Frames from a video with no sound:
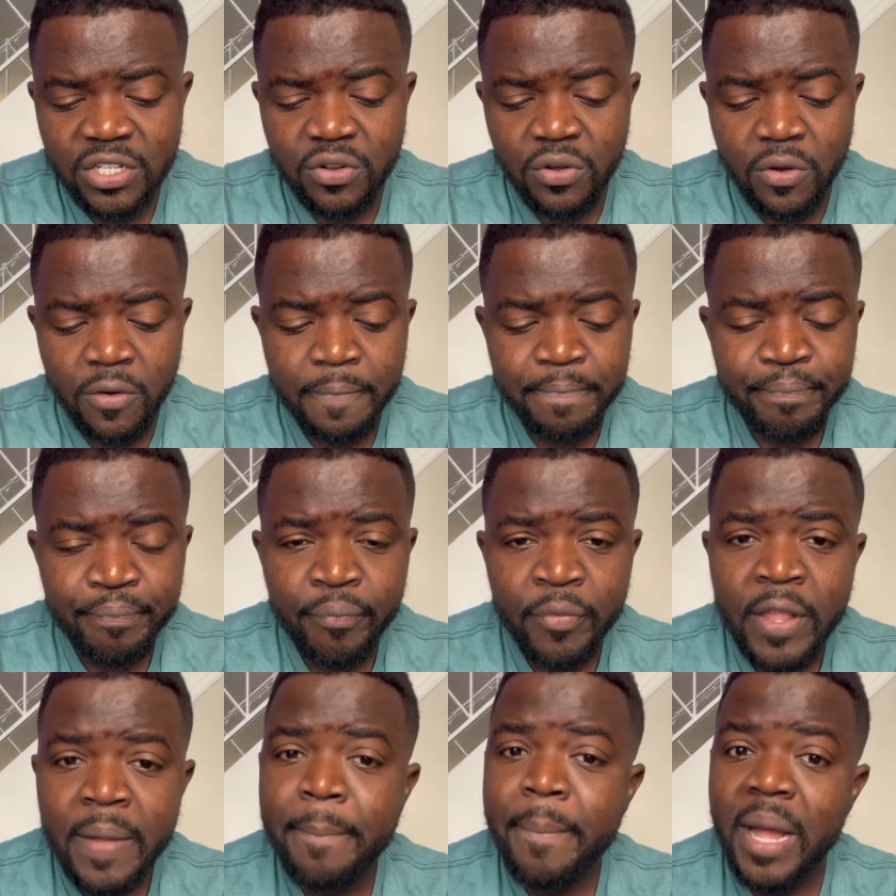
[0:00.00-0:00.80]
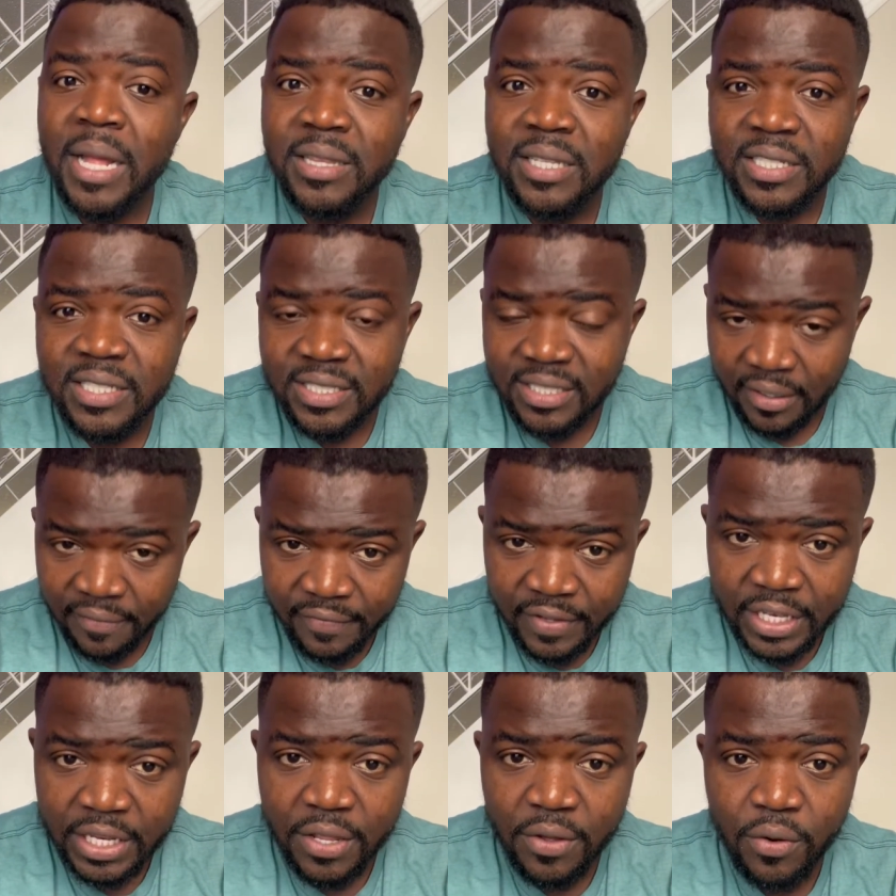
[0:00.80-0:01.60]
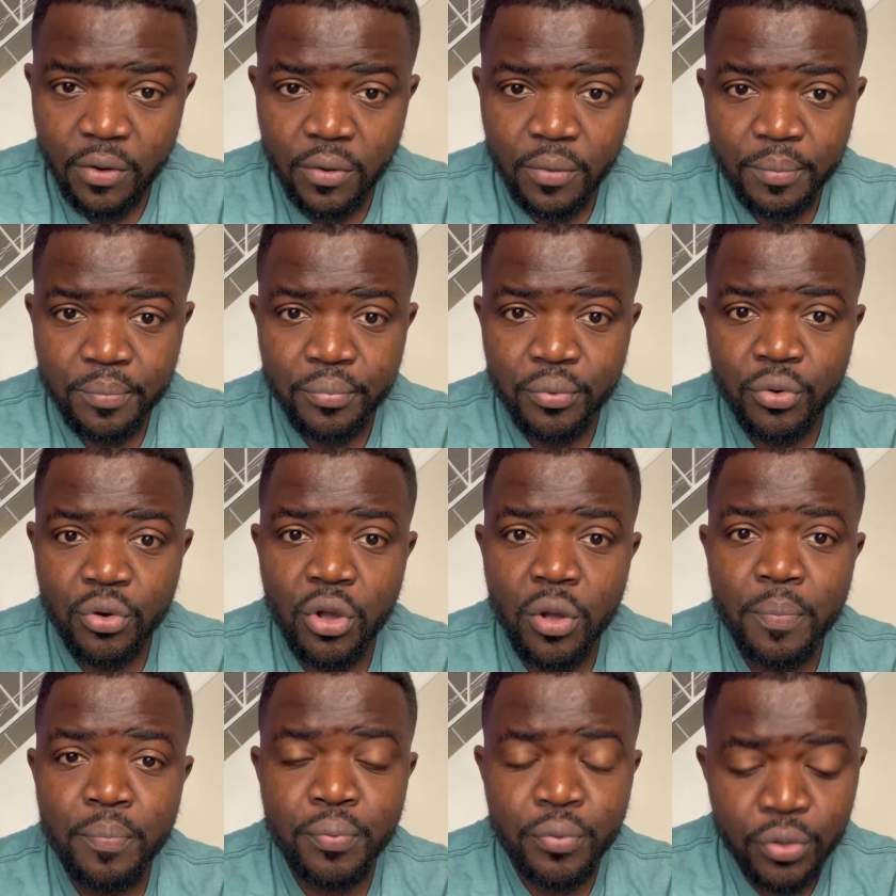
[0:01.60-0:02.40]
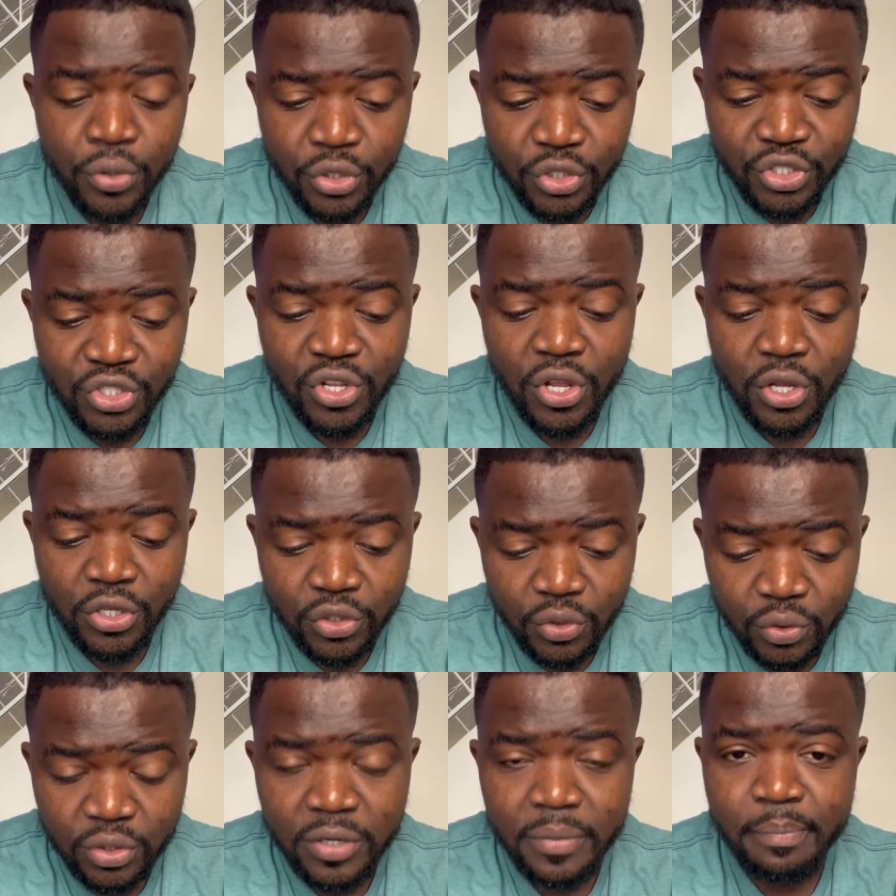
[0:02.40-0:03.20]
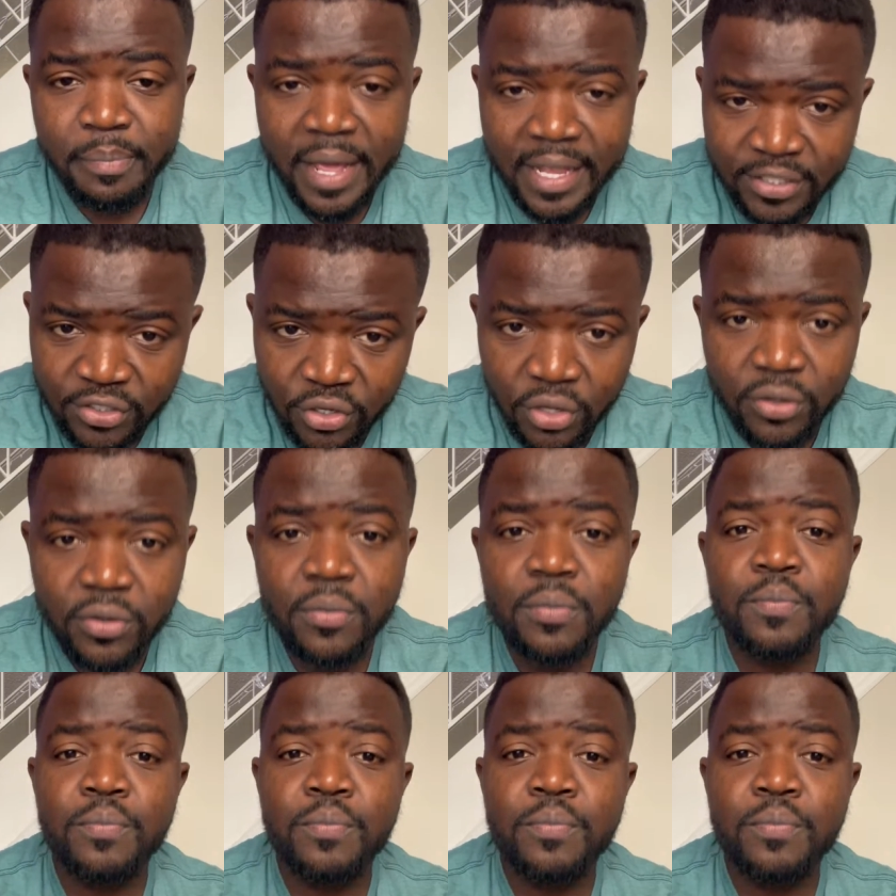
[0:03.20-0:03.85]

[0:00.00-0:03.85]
Donc, partagez cette vidéo pour que plusieurs autres personnes,